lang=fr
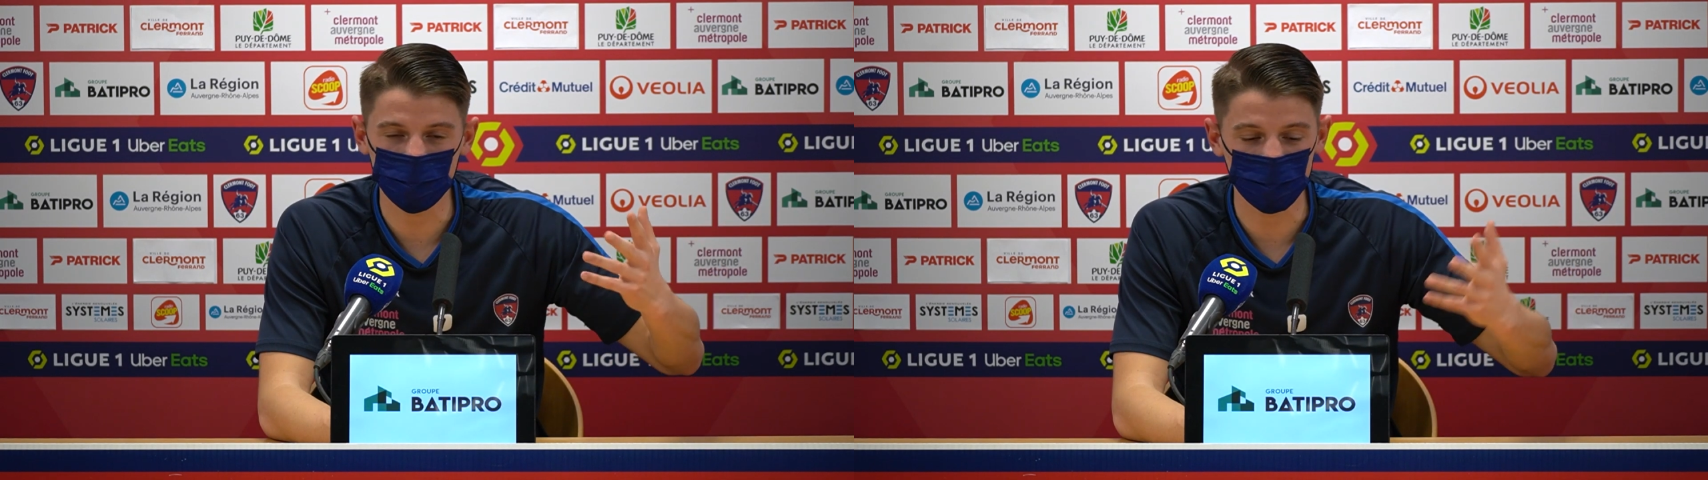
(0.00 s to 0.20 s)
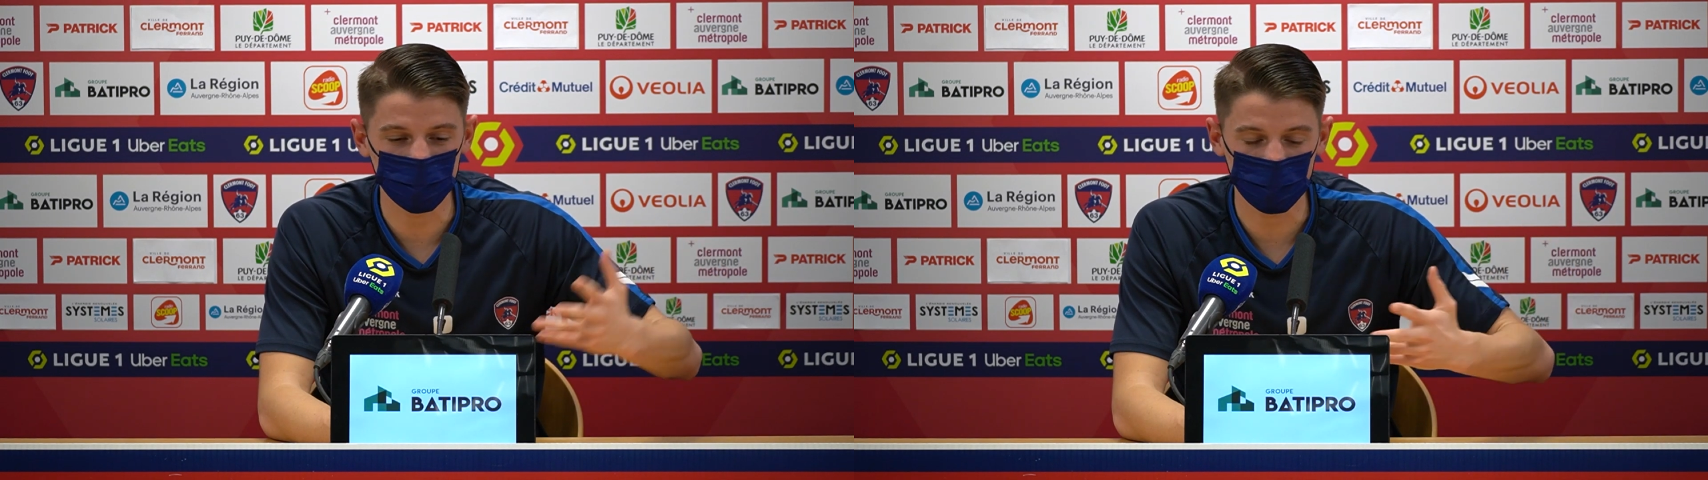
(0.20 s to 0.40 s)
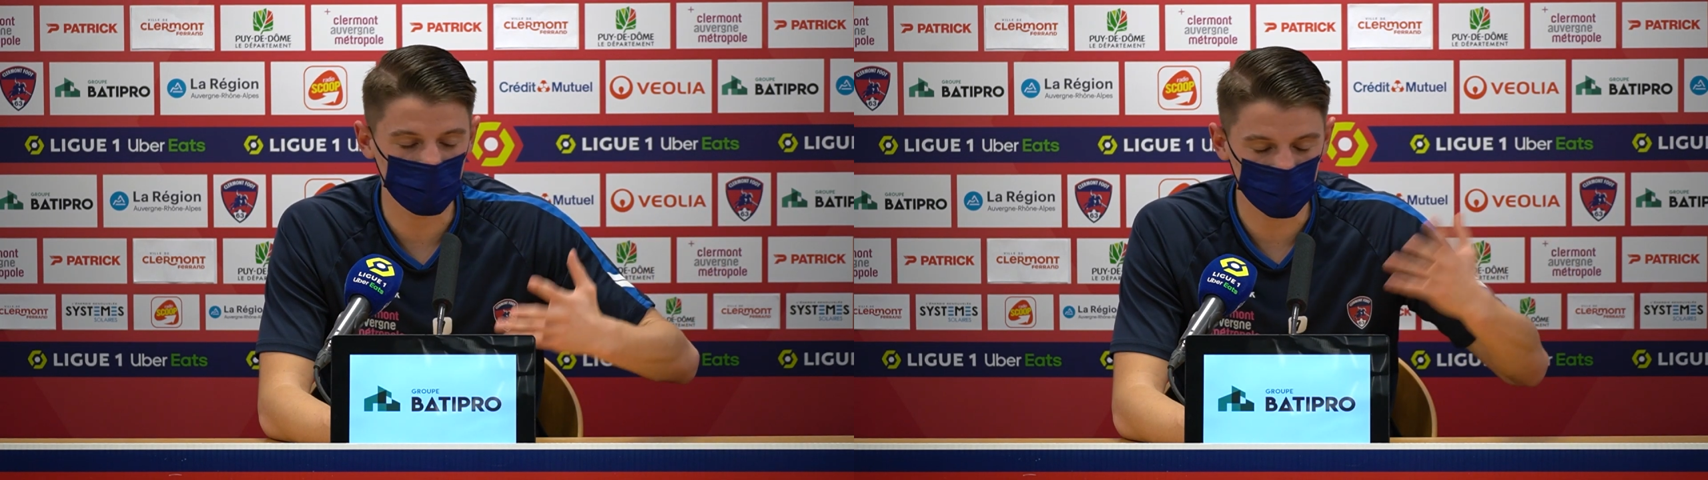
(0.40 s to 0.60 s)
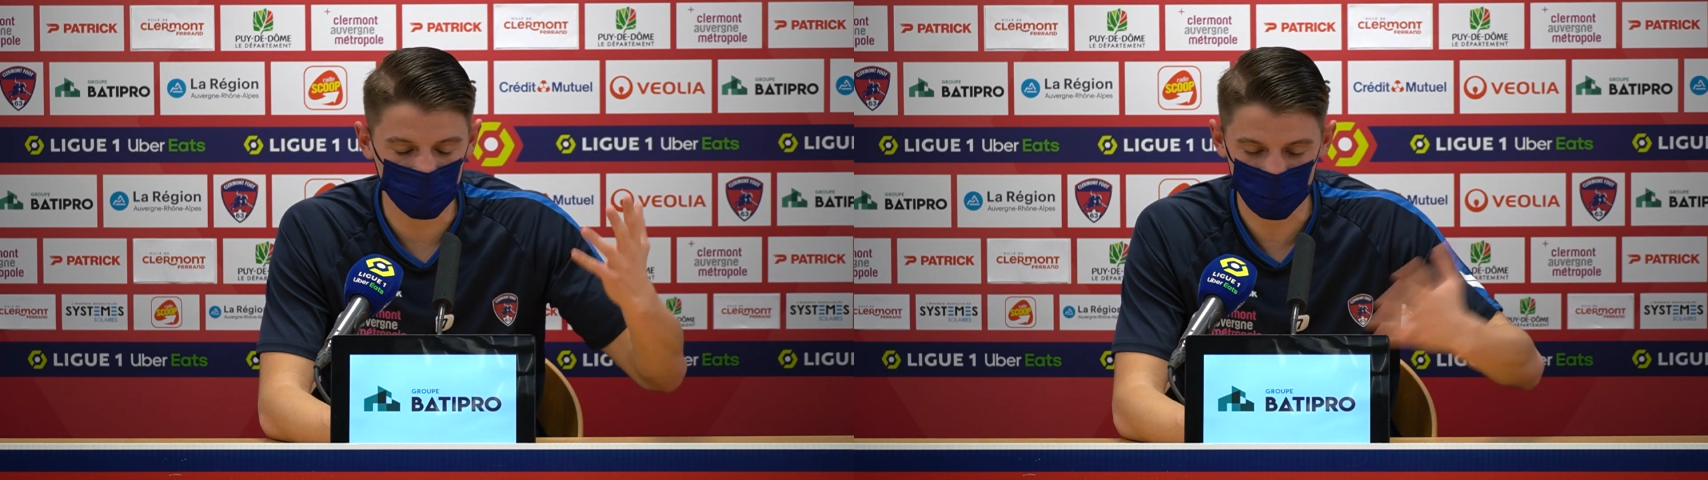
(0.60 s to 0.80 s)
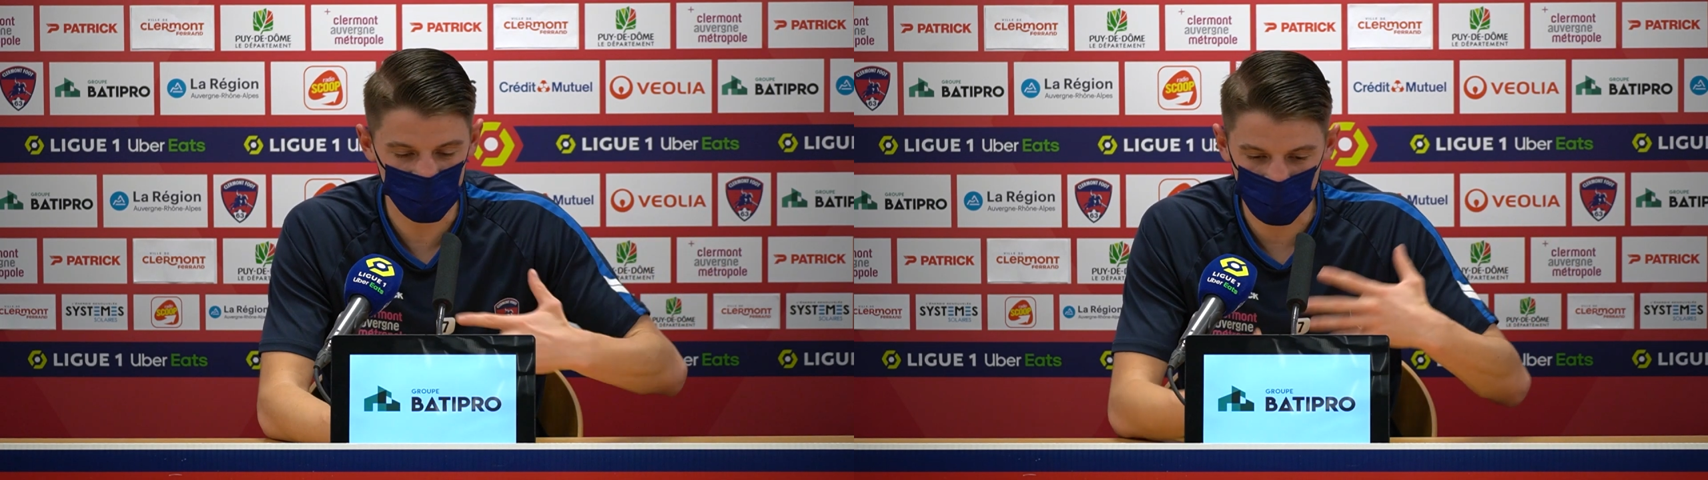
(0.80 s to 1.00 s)
où je vais,
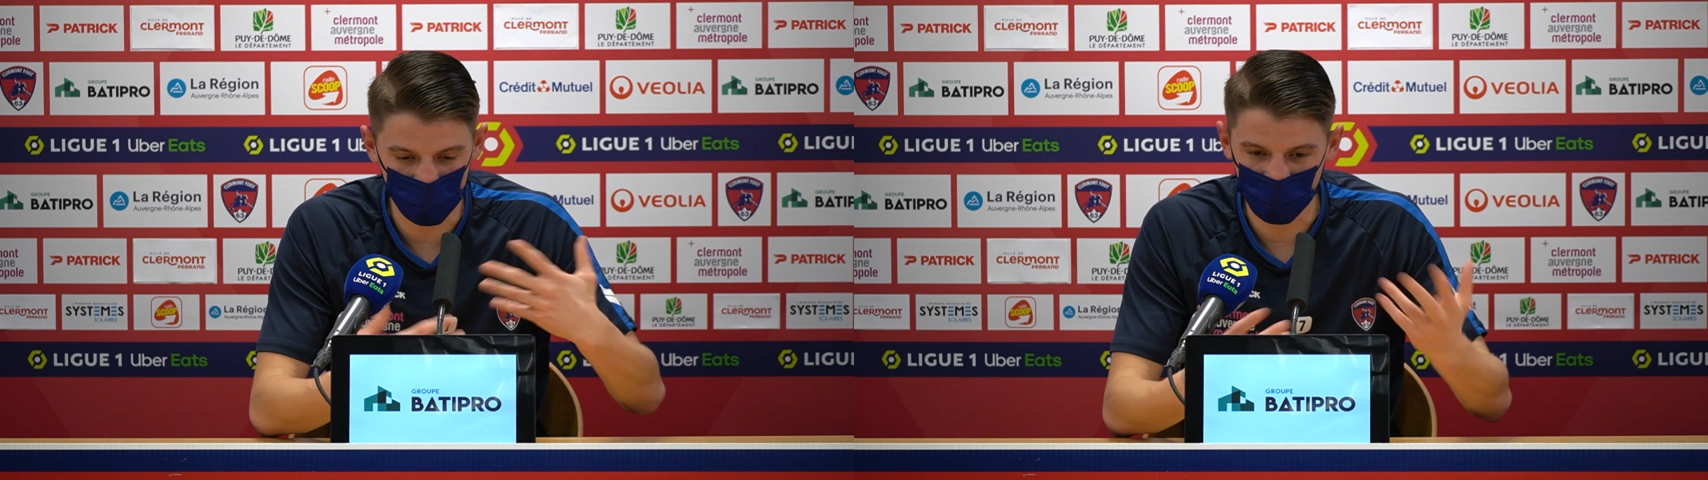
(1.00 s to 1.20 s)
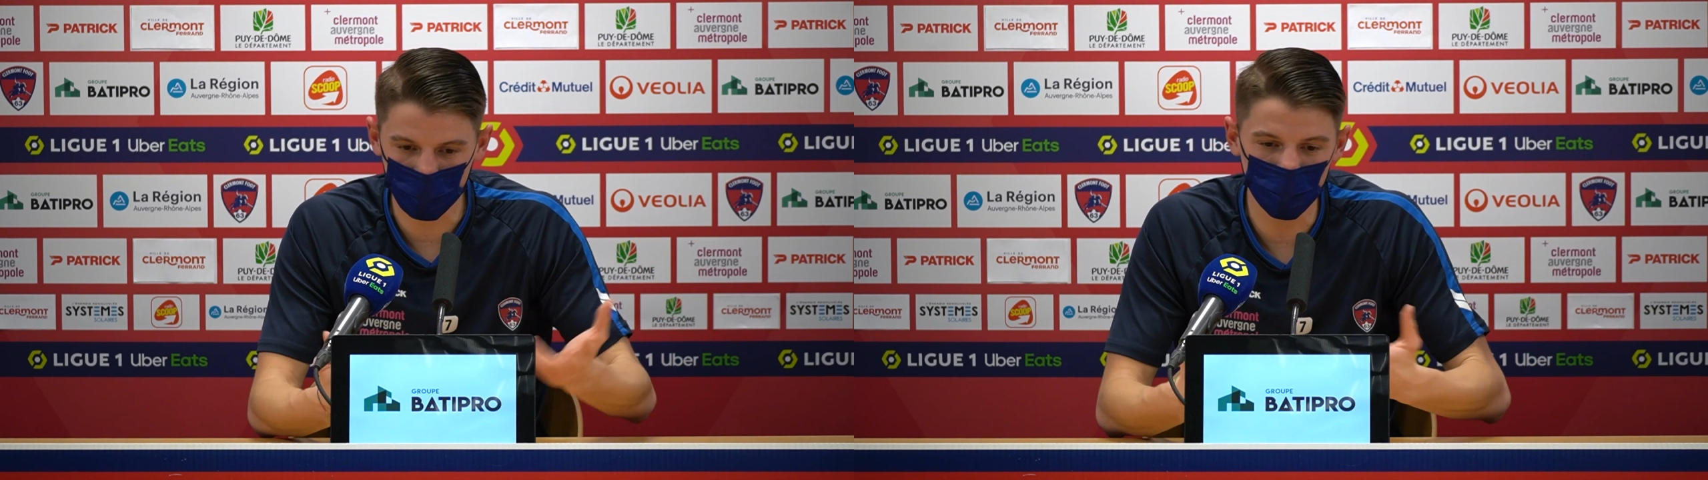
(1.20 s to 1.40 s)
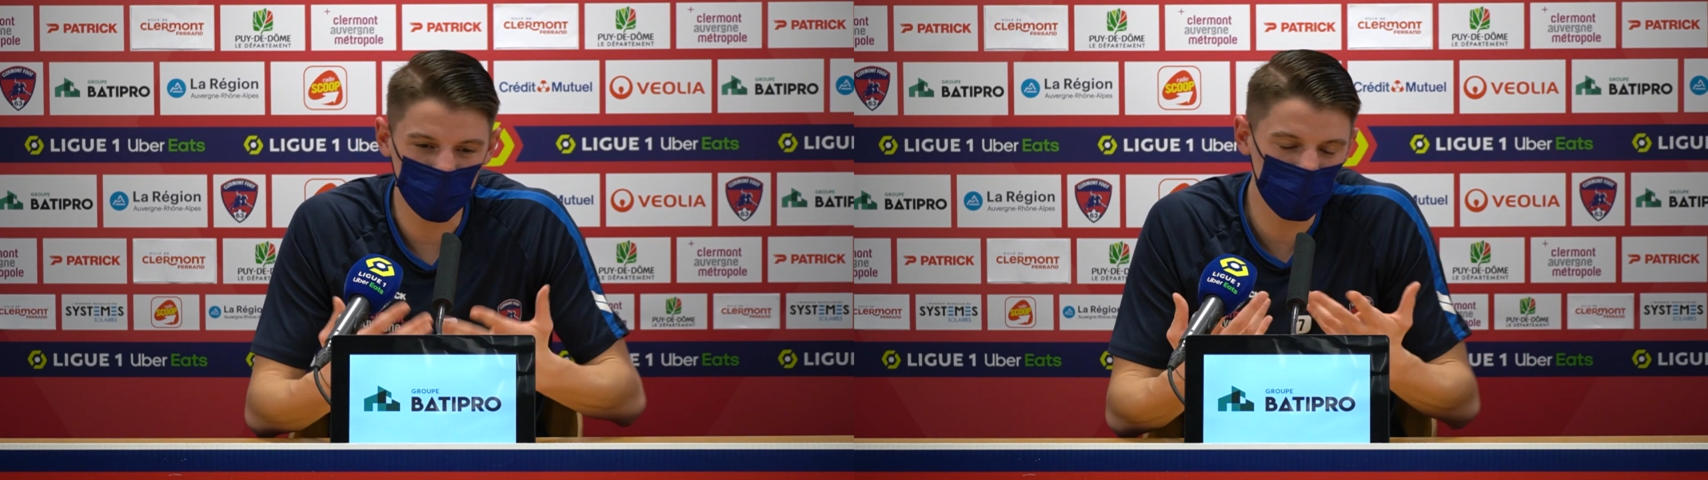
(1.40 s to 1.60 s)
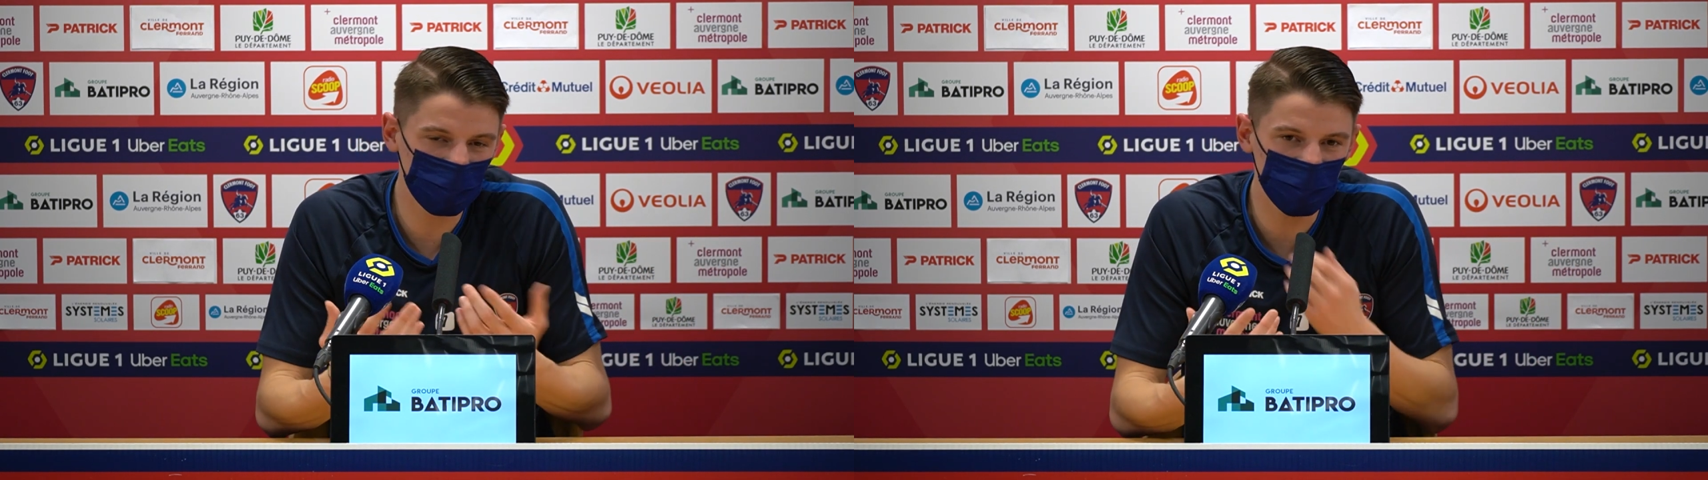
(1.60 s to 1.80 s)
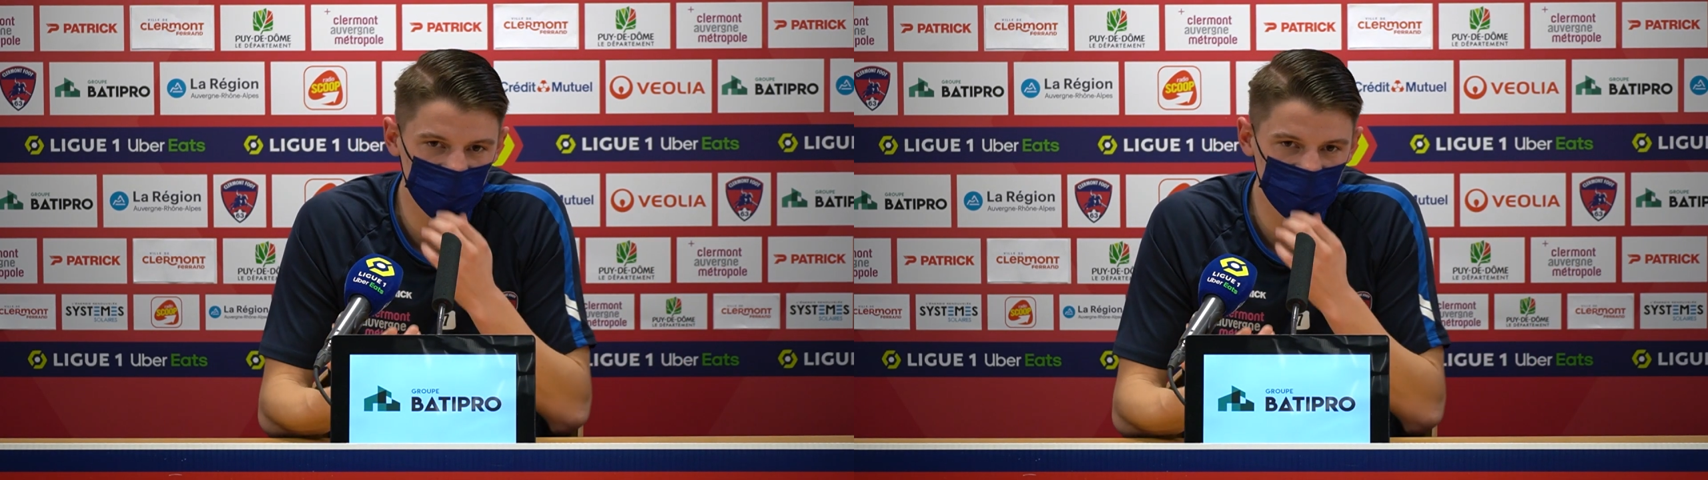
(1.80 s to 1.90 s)
on va le vivre